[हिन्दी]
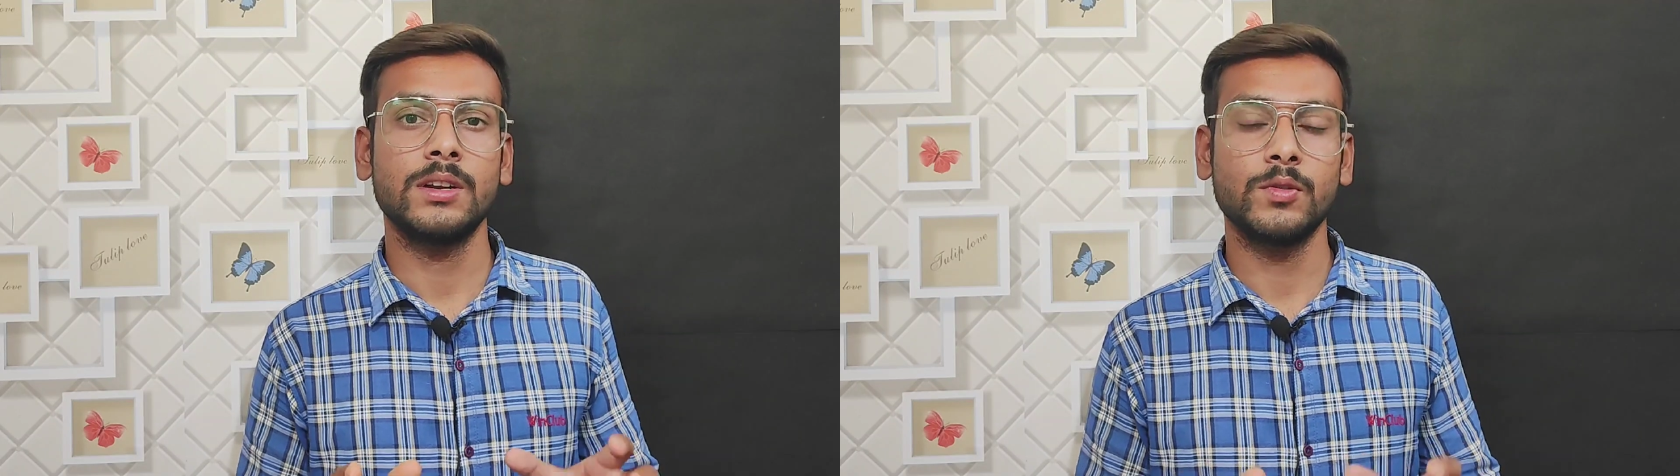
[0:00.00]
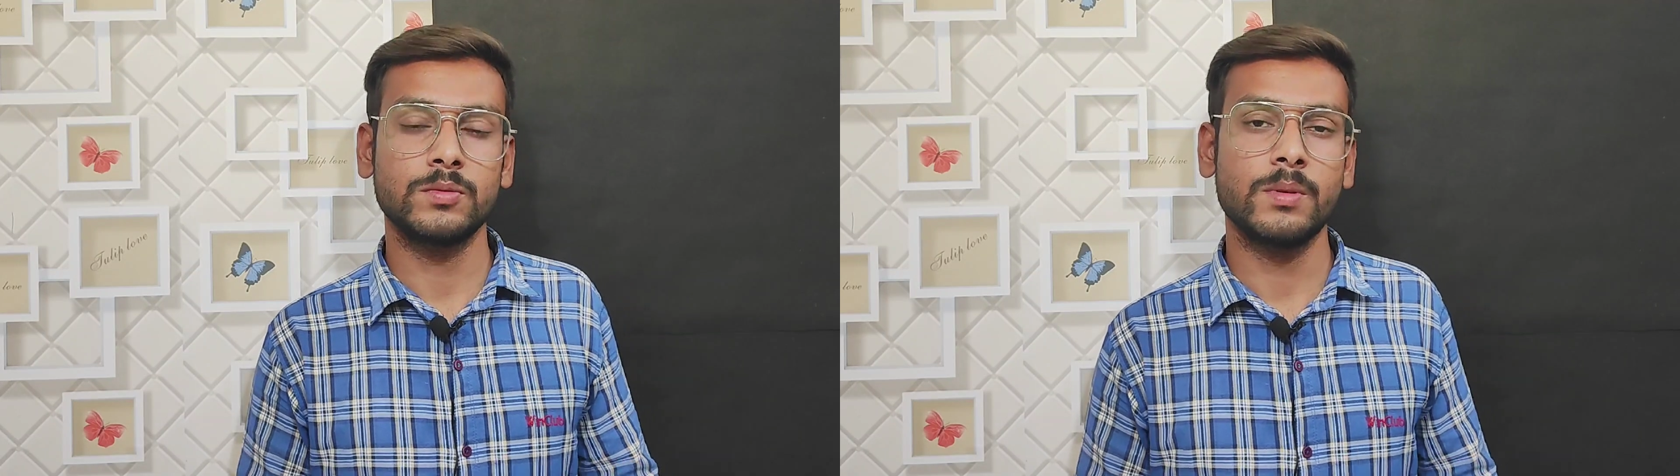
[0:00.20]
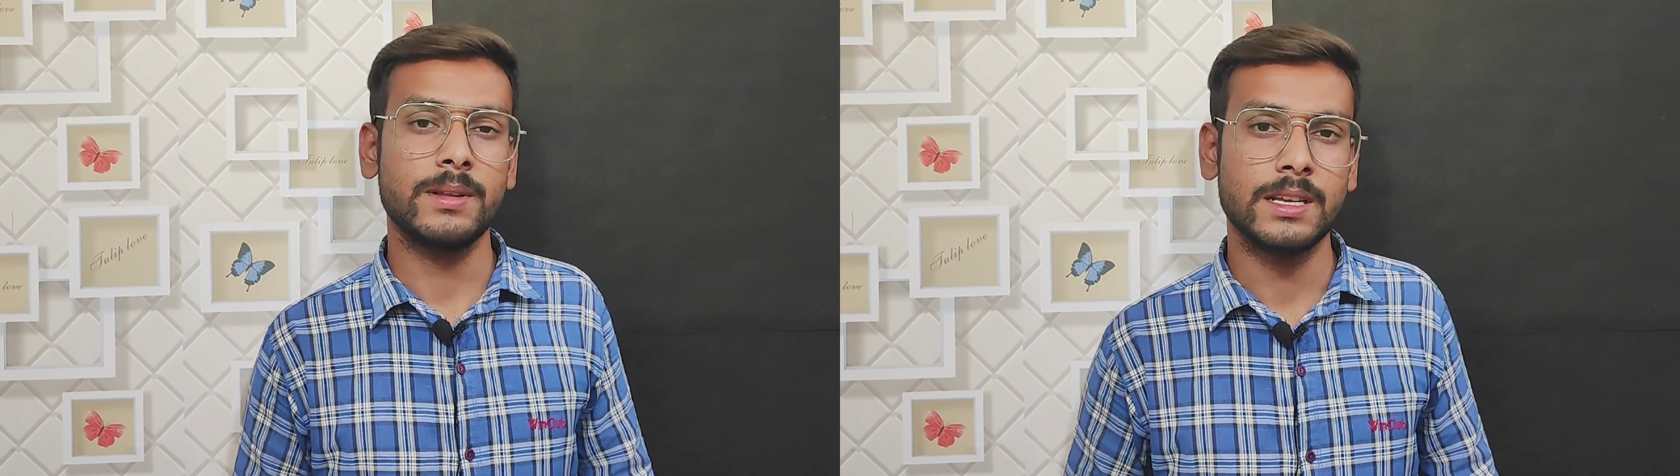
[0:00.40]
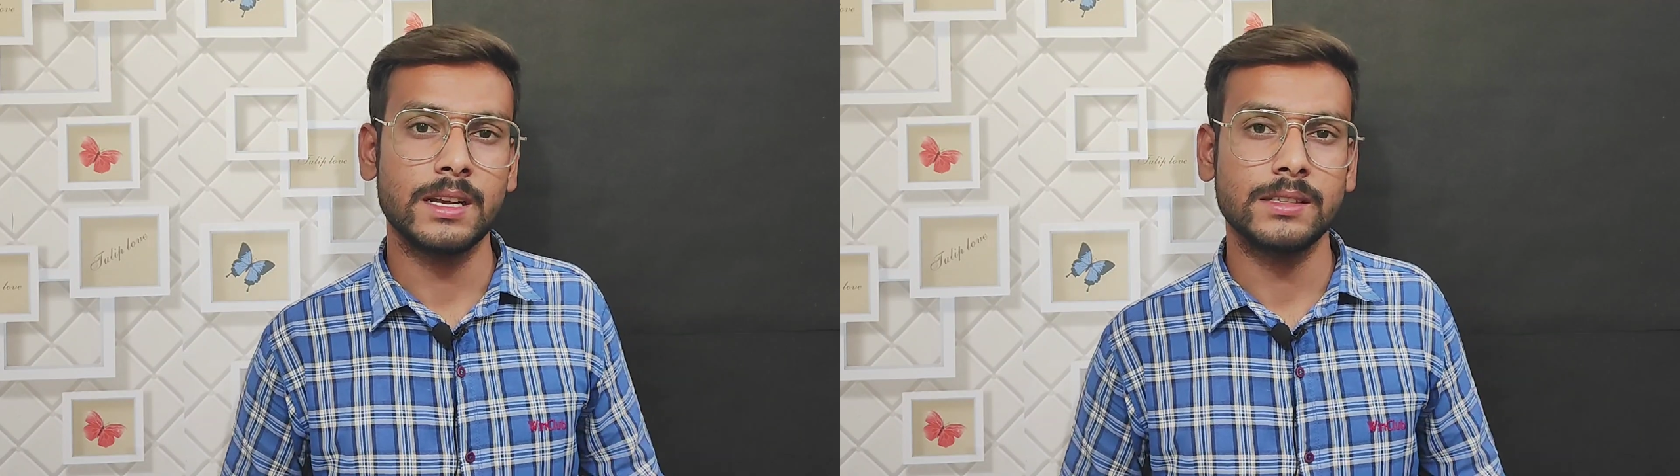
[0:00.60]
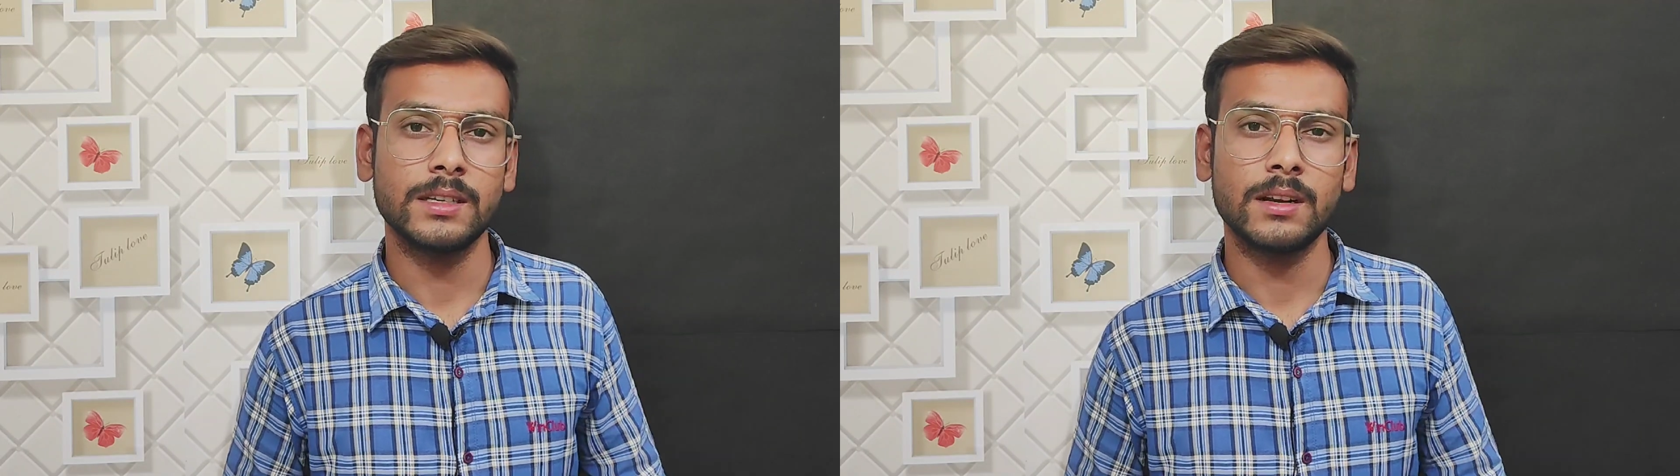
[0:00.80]
न्यूज़ भी मिल
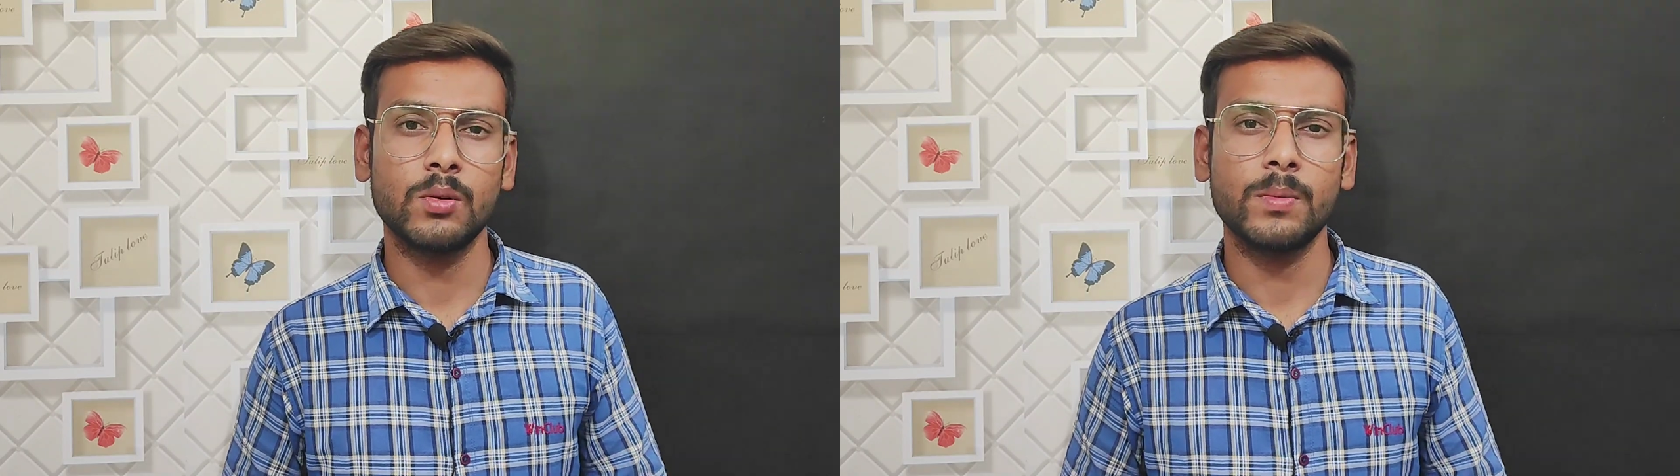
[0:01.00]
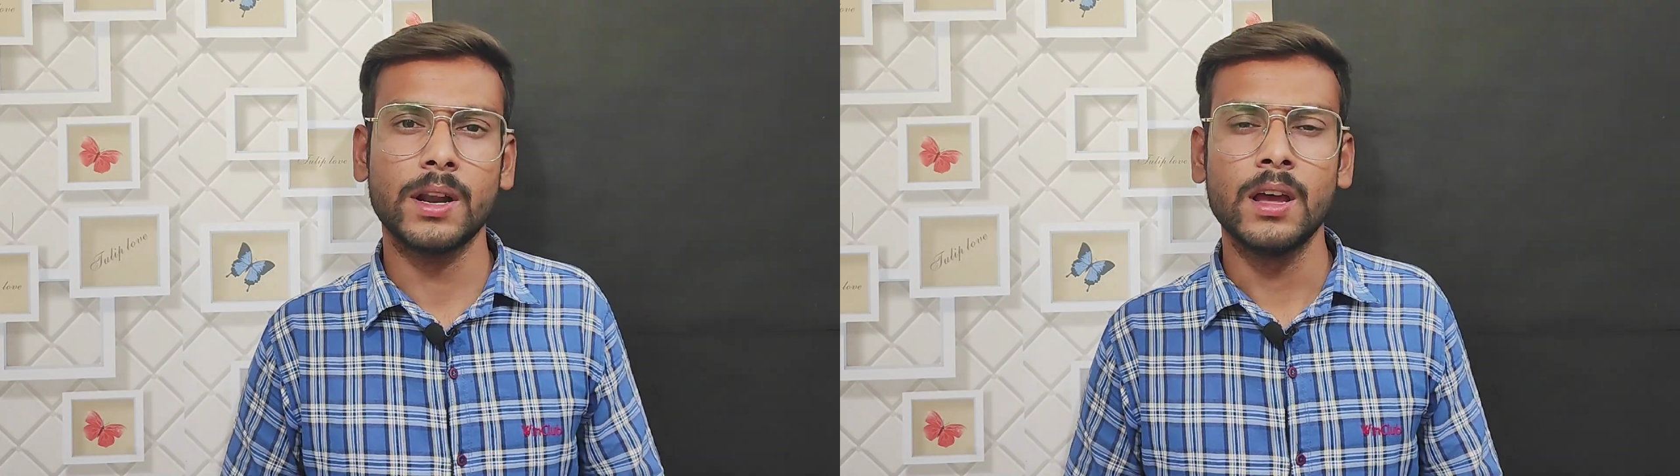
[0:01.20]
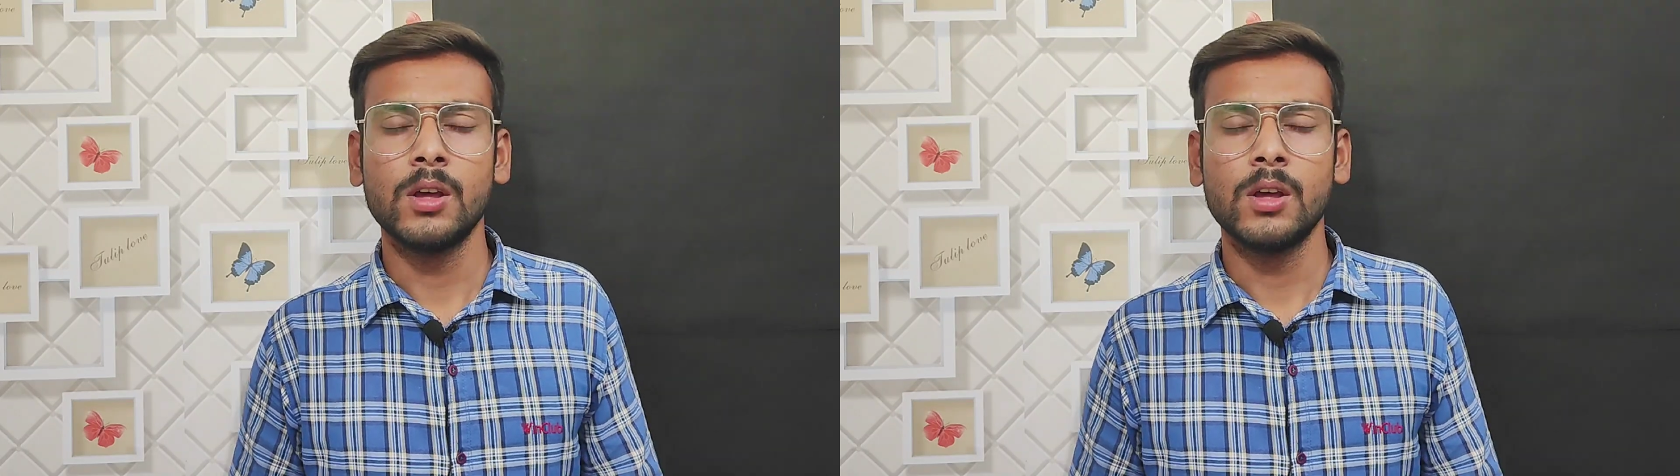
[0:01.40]
जाएगी चैनल के ऊपर